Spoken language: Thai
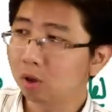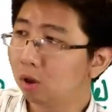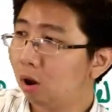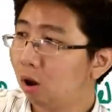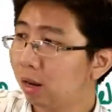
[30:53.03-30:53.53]

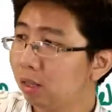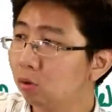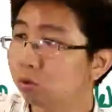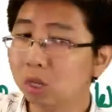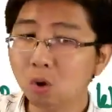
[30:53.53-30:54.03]
เพราะนั้น
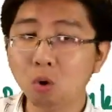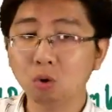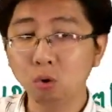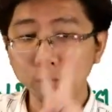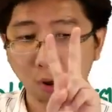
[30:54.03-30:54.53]
จุดที่
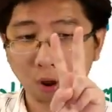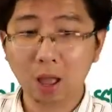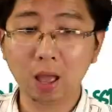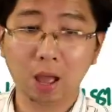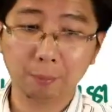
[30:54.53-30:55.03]
6 รู้ 2
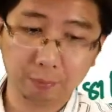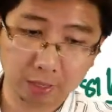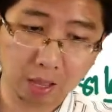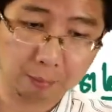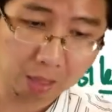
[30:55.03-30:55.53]
ค่าครับ มัน
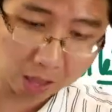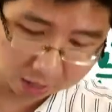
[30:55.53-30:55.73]
จะทำได้